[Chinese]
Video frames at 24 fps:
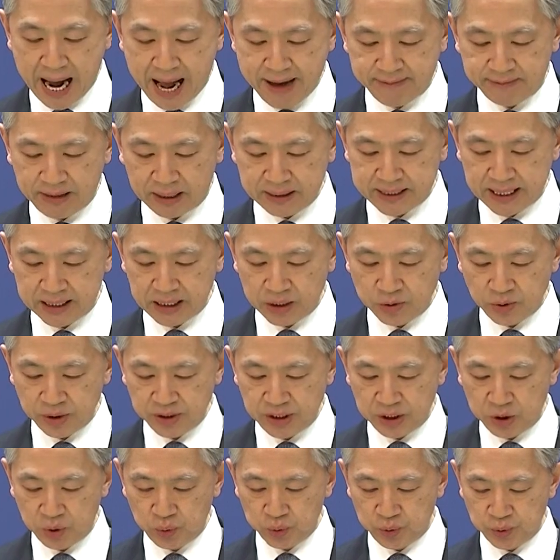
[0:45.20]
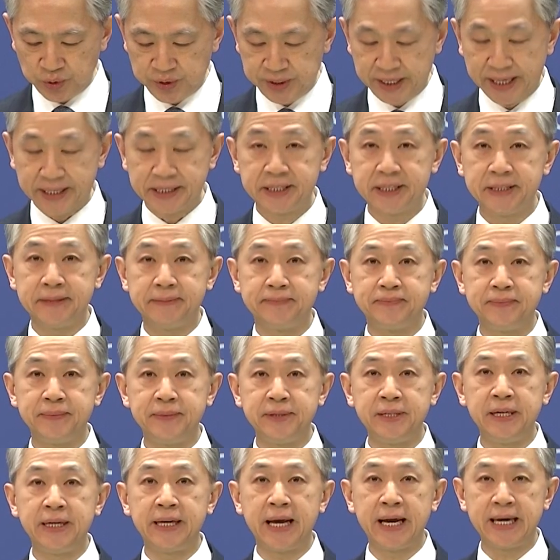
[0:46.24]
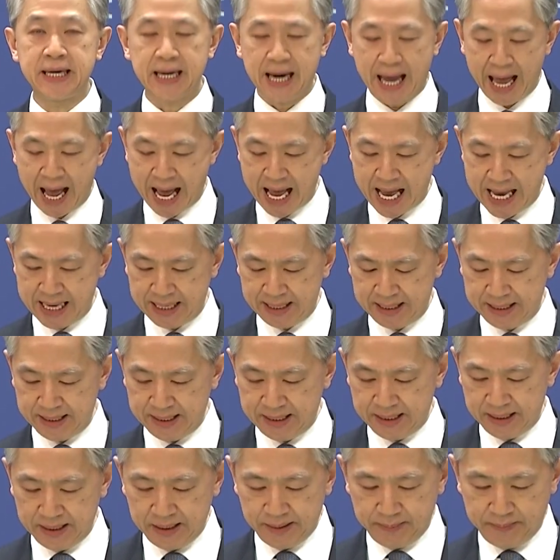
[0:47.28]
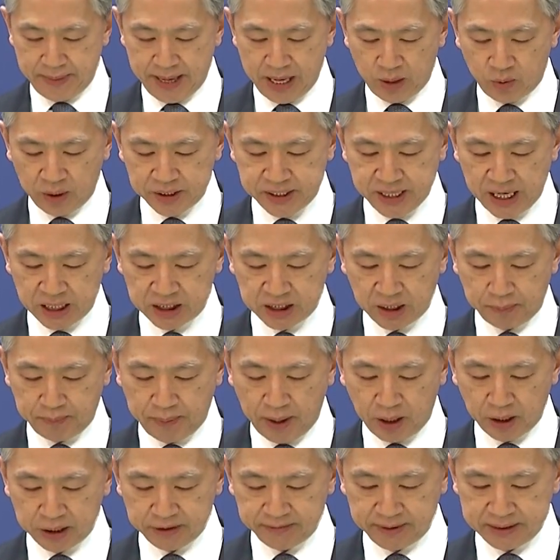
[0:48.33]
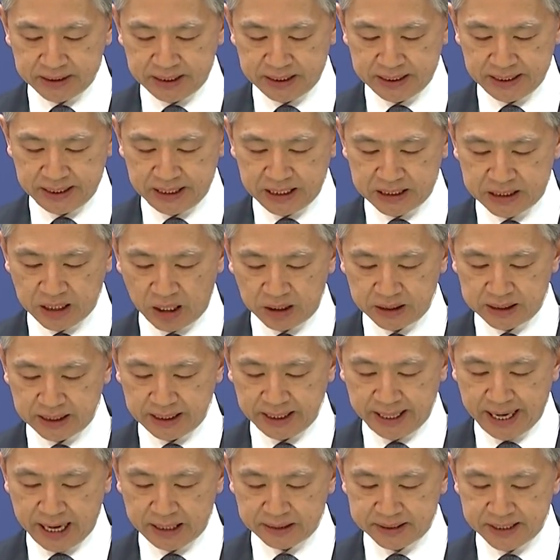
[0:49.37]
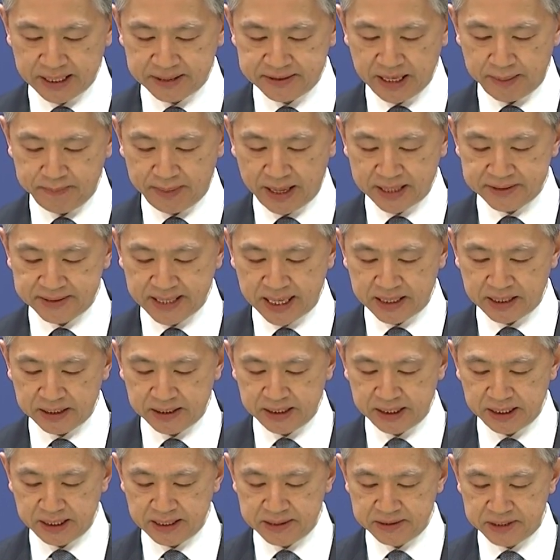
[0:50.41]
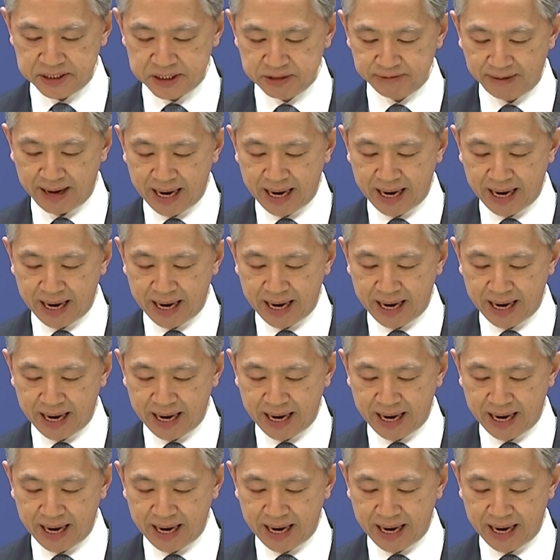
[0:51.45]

案网站的最新数据显示，今年以来，美国枪支暴力问题已造成2337人死